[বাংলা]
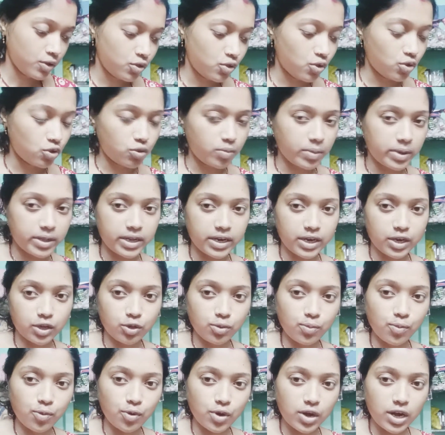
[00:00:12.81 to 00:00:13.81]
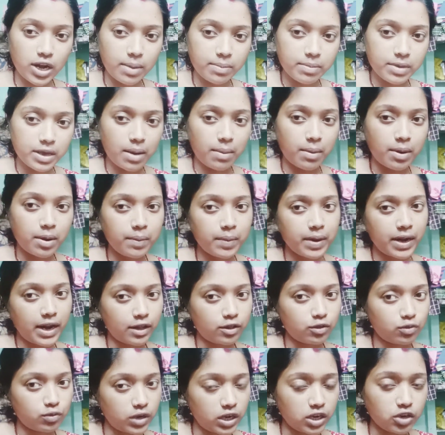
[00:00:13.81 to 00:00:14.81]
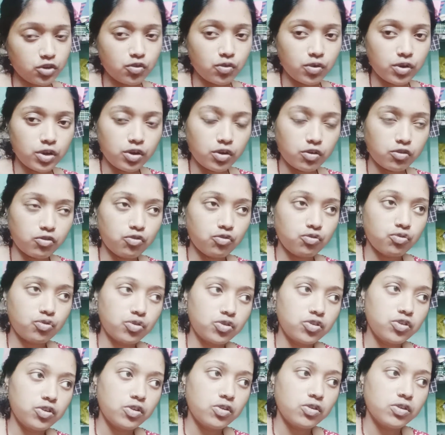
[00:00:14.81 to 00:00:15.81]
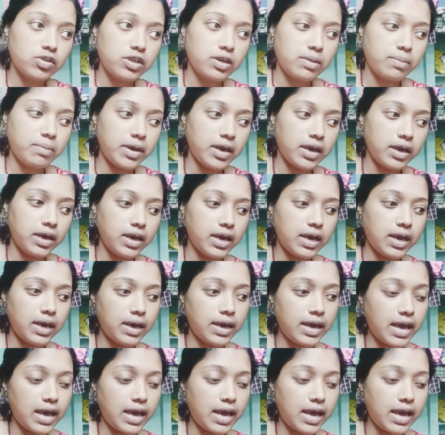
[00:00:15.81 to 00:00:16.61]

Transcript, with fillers: তো তোমাদেরকে তো বললামই আমার মেয়ের এতটাই শরীর অসুস্থ ছিল যে মেয়েকে